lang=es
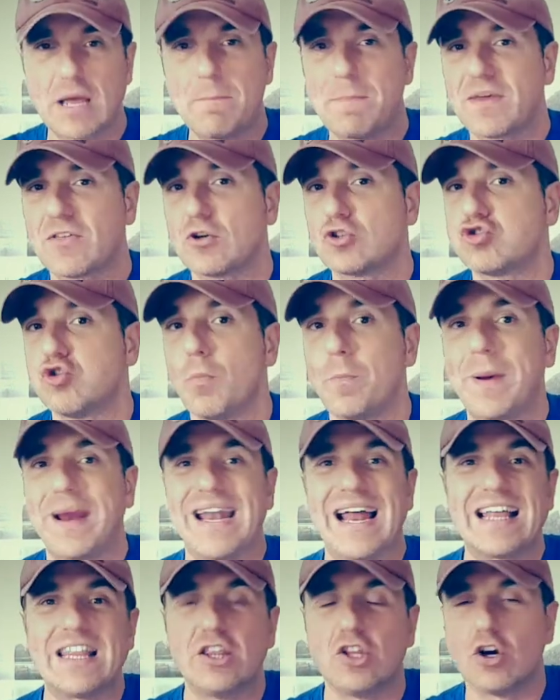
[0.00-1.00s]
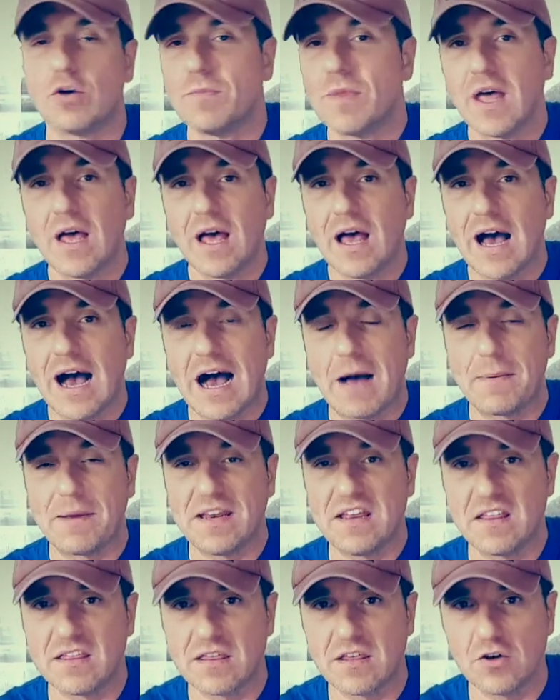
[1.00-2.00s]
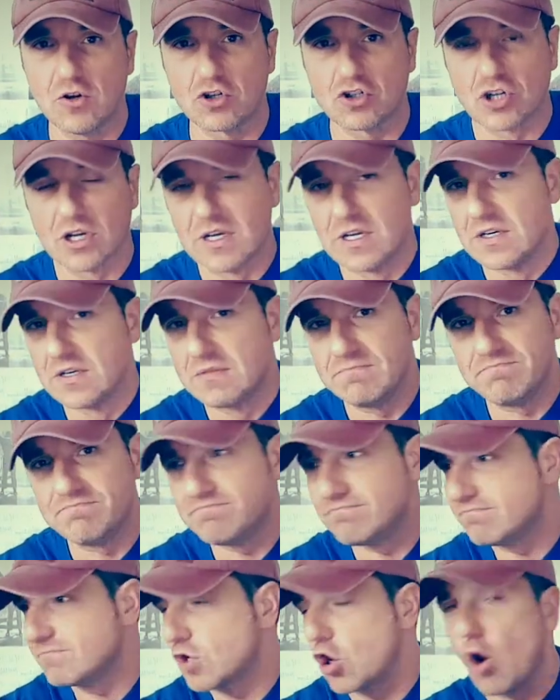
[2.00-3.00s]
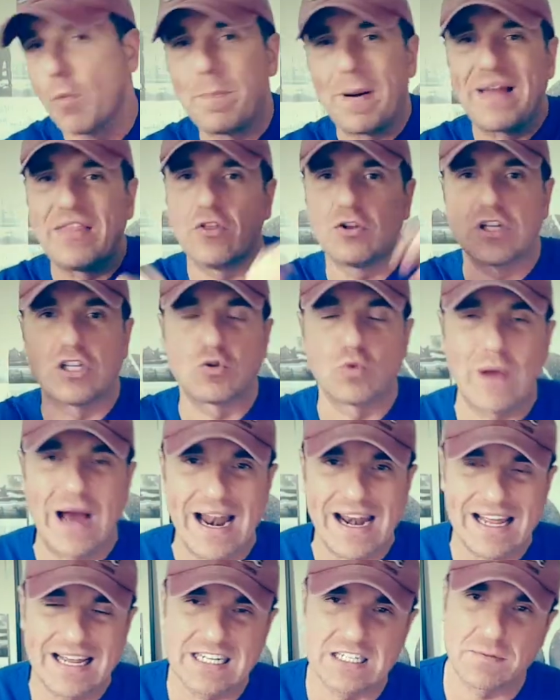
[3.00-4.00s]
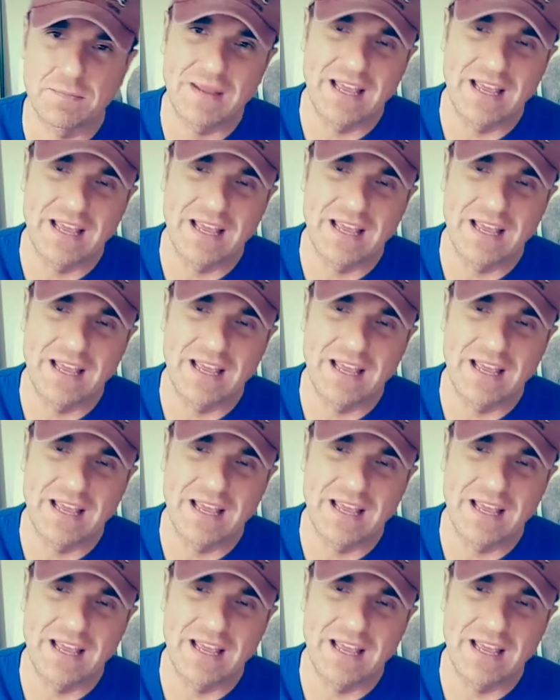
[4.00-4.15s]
empezó superando a Vinicius, Mm, copando titulares,